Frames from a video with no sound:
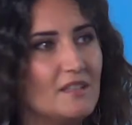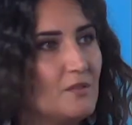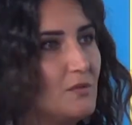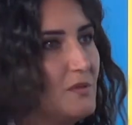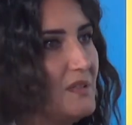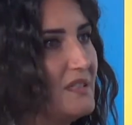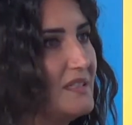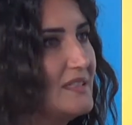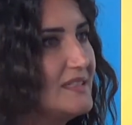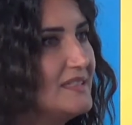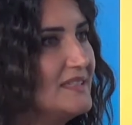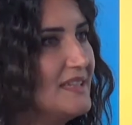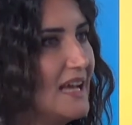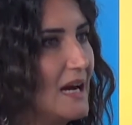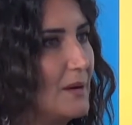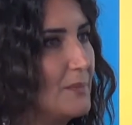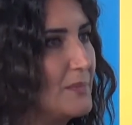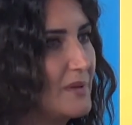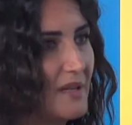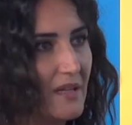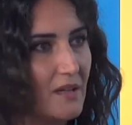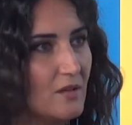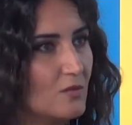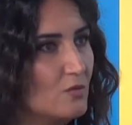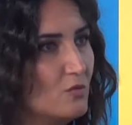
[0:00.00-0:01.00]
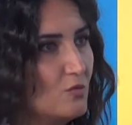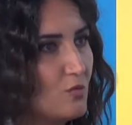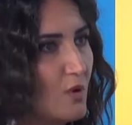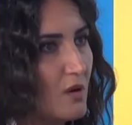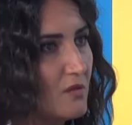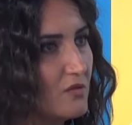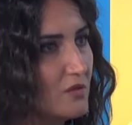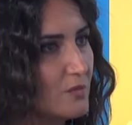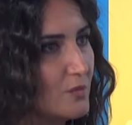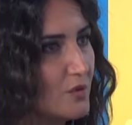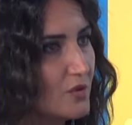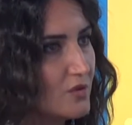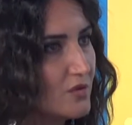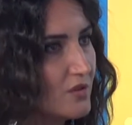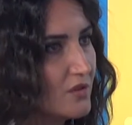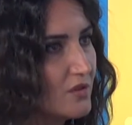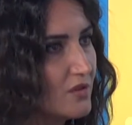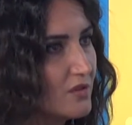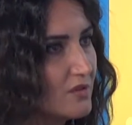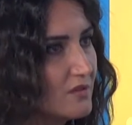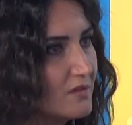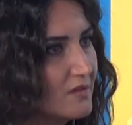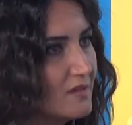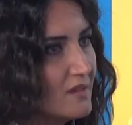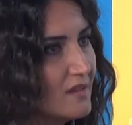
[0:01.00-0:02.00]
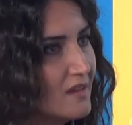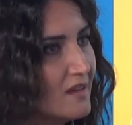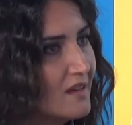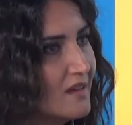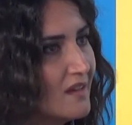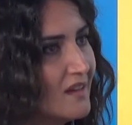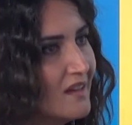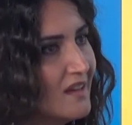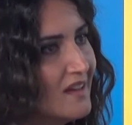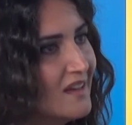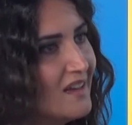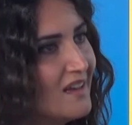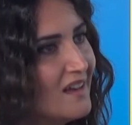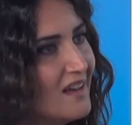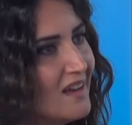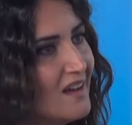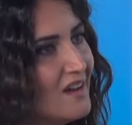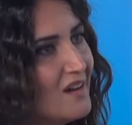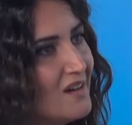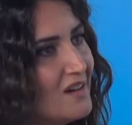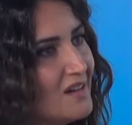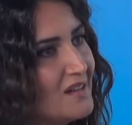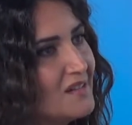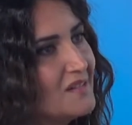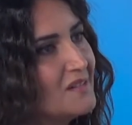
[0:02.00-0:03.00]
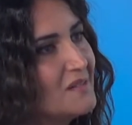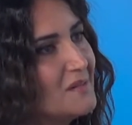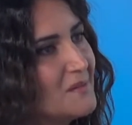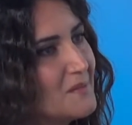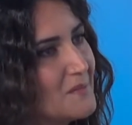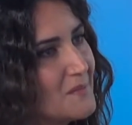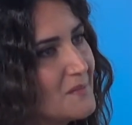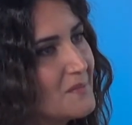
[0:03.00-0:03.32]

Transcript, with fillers: e qui si apre un nuovo mondo. Esatto, nel 2018